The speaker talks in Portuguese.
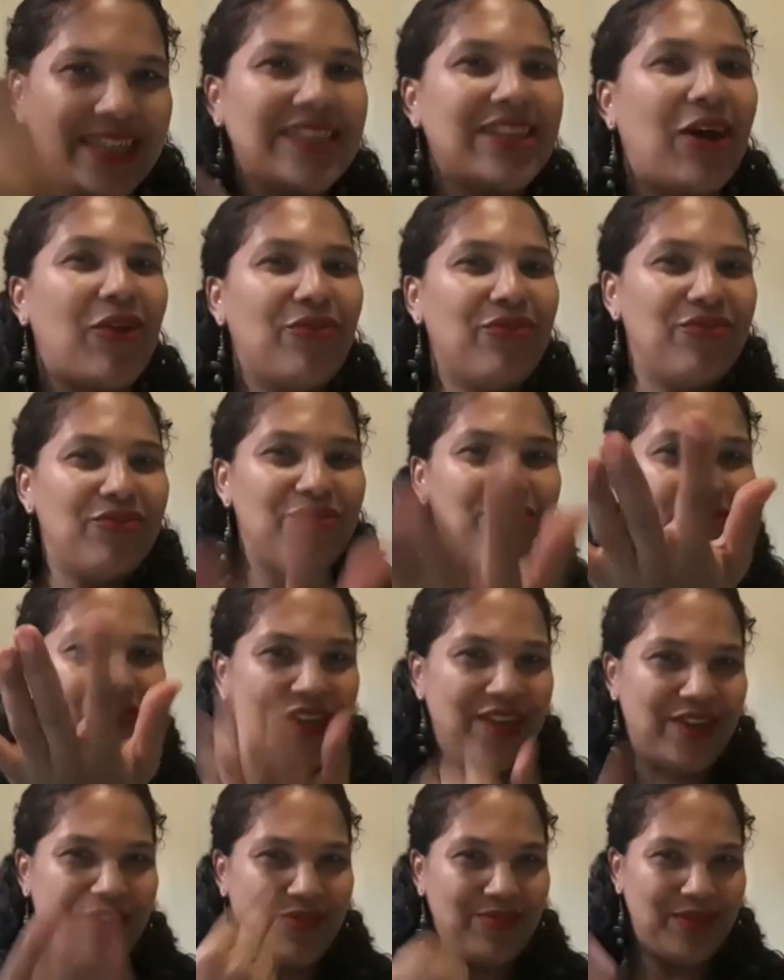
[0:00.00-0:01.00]
Então,
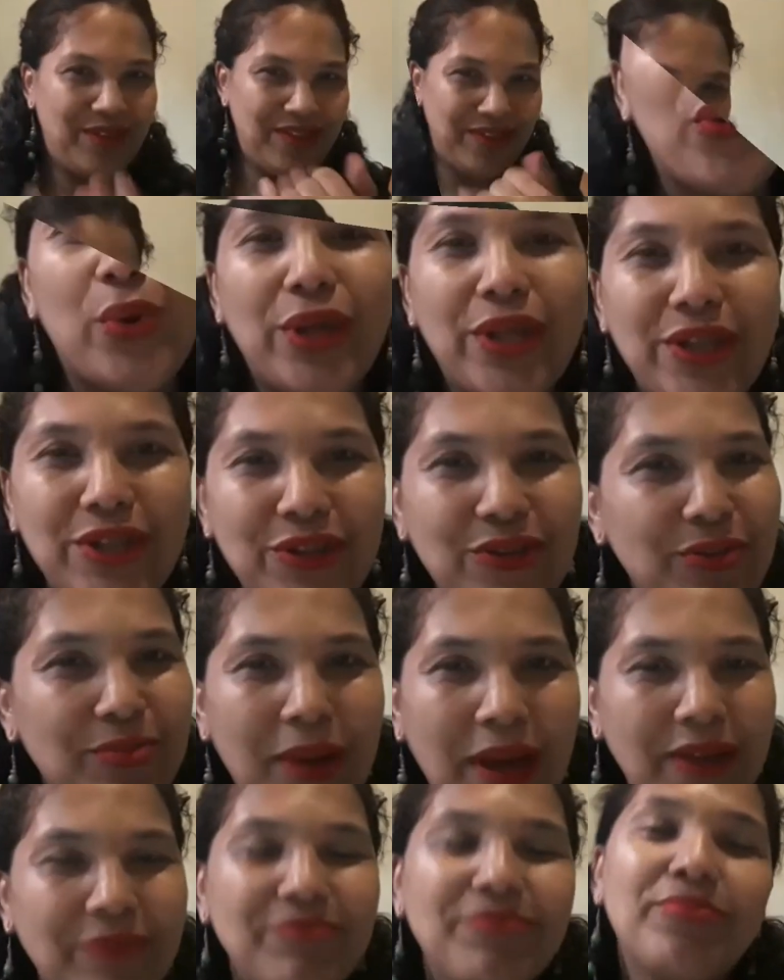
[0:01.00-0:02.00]
vem comigo. Muito
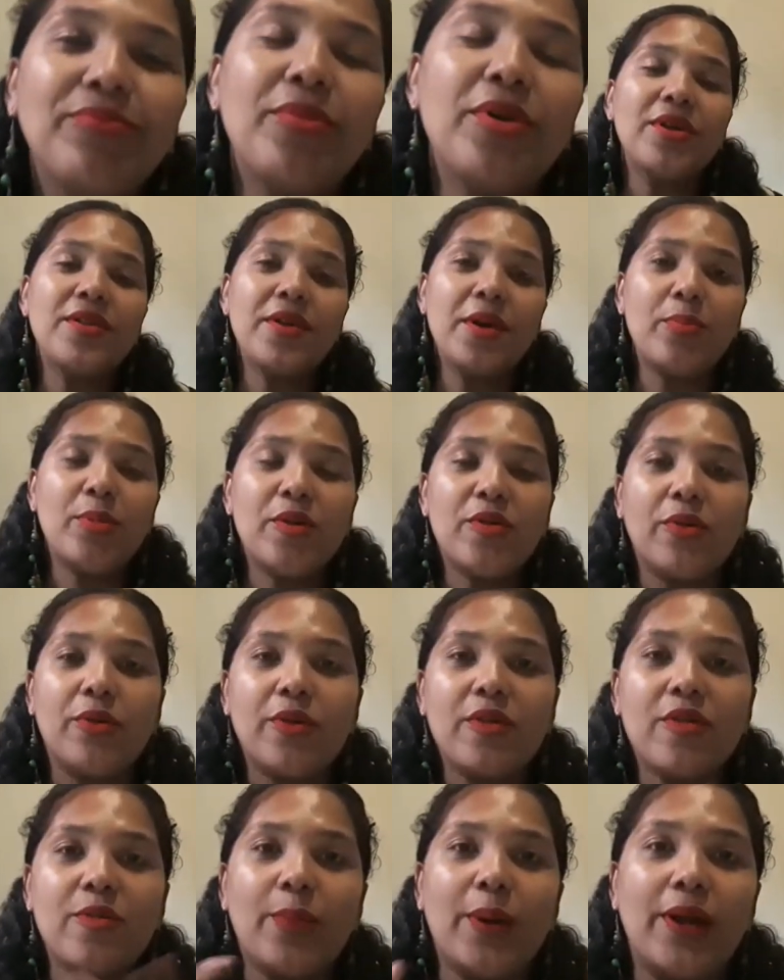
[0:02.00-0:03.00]
bem. Pois é, pessoal,
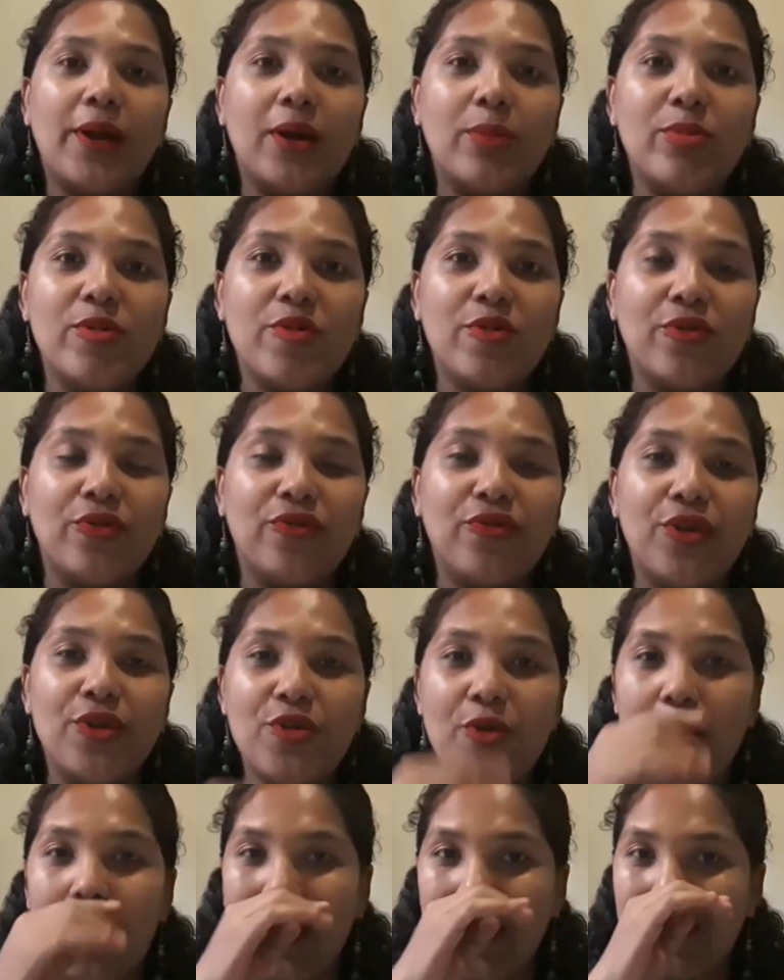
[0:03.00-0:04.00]
nós paramos no
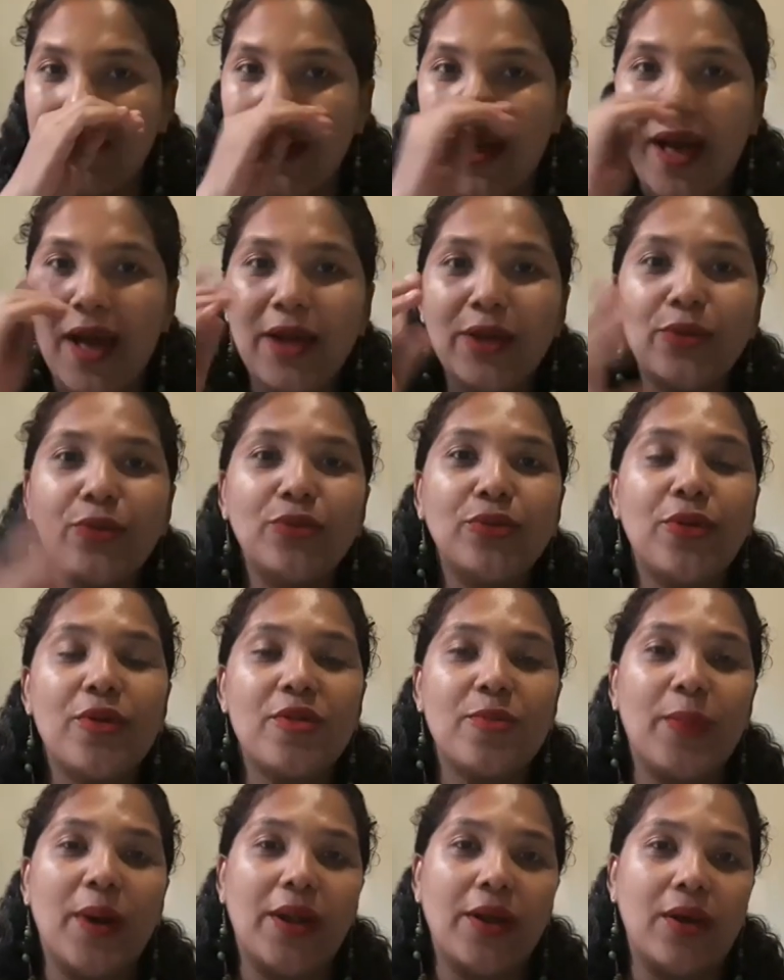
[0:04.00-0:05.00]
vídeo passado,
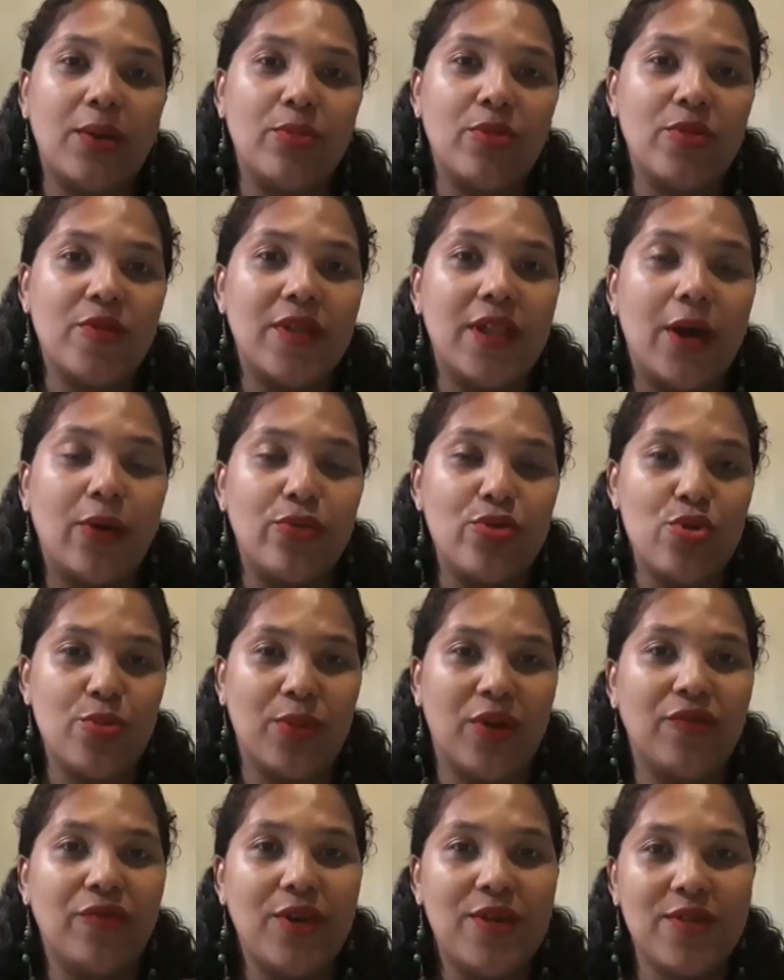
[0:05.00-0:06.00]
nós paramos da
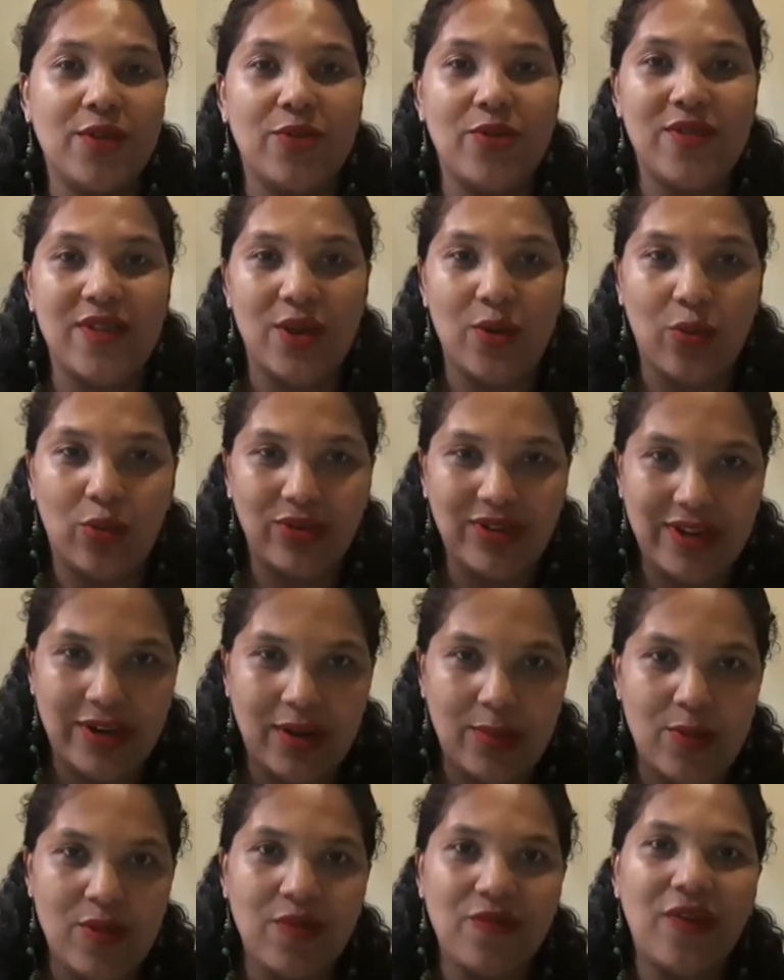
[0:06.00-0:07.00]
última vez que nos
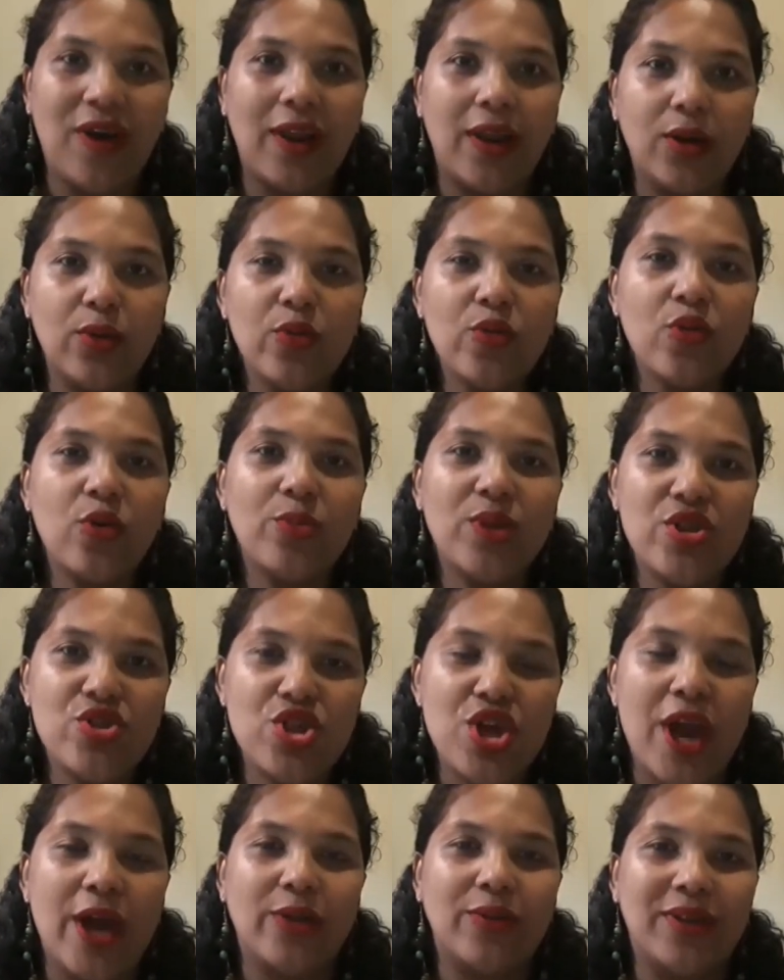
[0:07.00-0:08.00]
encontramos falando sobre
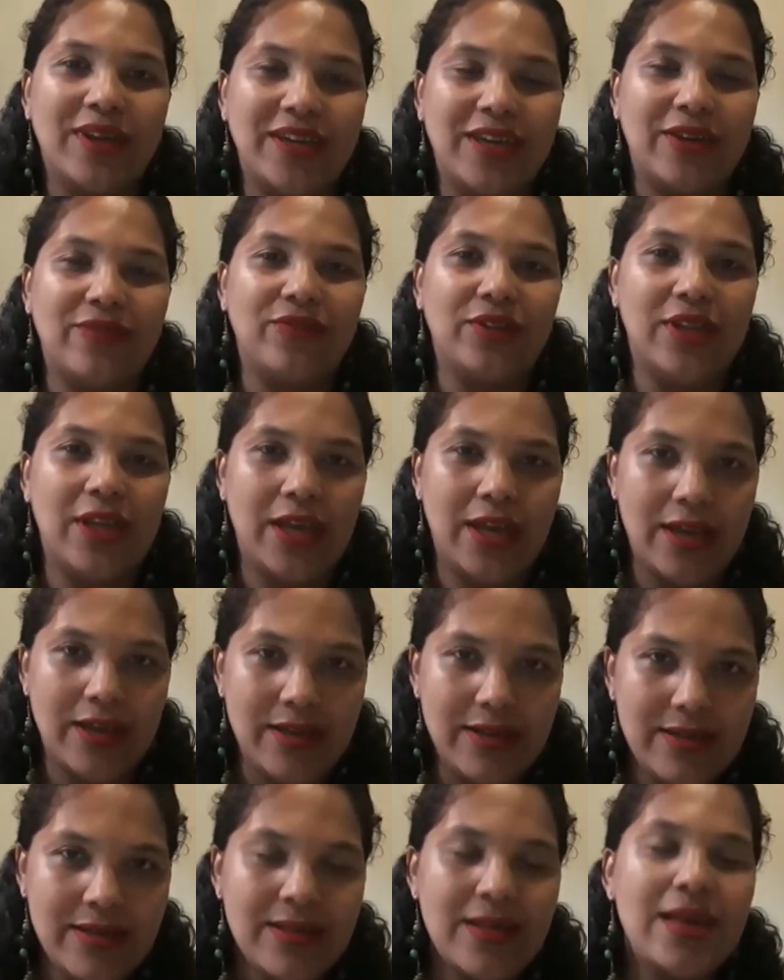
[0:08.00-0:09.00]
diário da
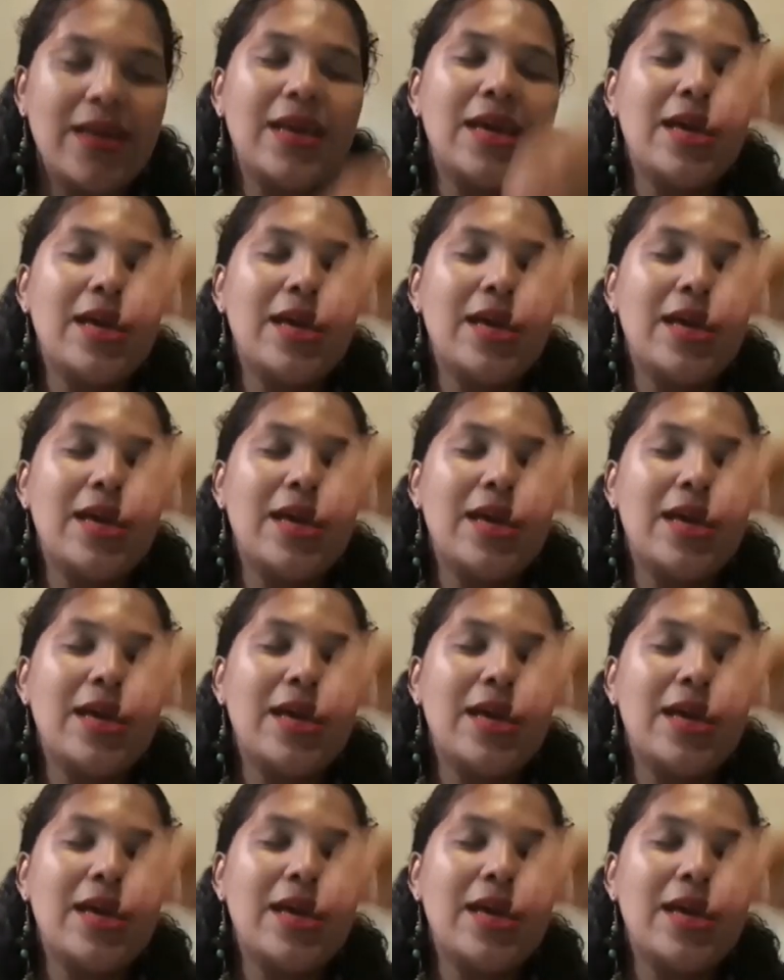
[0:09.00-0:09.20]
gravidez.